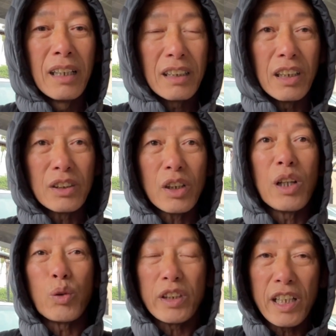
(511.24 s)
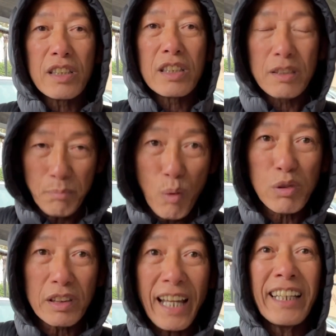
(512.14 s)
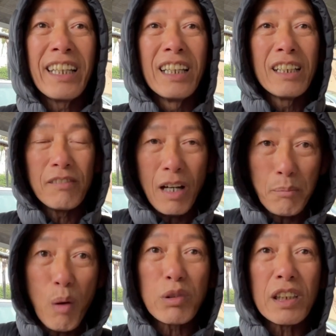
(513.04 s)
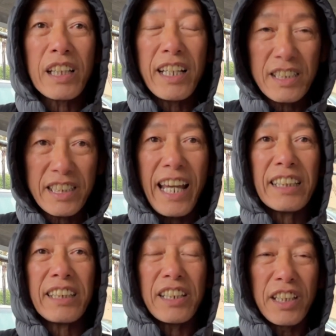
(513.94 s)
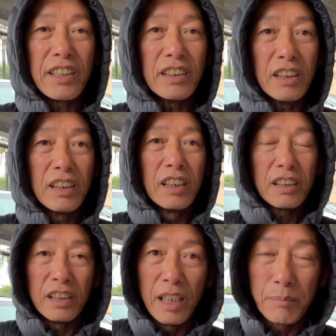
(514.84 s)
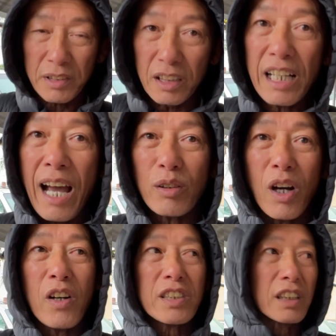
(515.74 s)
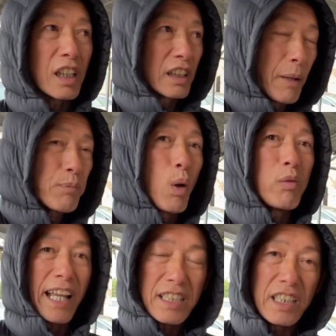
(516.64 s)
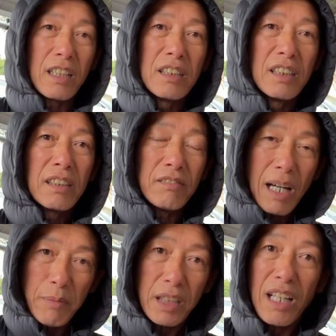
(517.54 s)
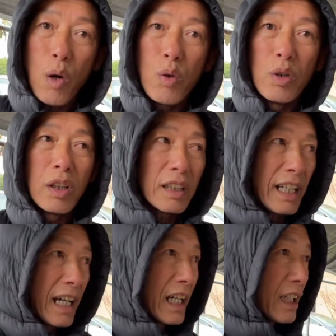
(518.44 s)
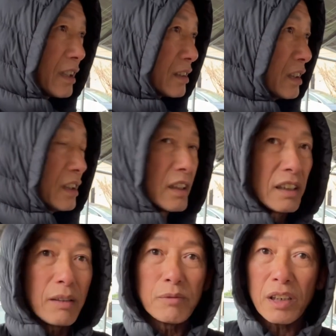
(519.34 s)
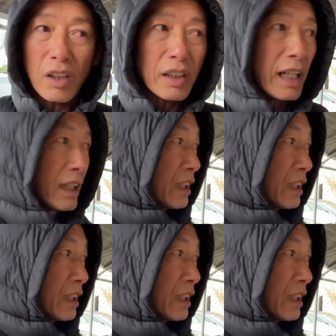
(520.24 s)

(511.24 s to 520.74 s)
lời nói đầu tiên mong thay và mong được thấy xe chạy trên đường niềm tự hào đó sẽ được tiếp tục hãnh diện và biết đâu là như Lân vừa nói là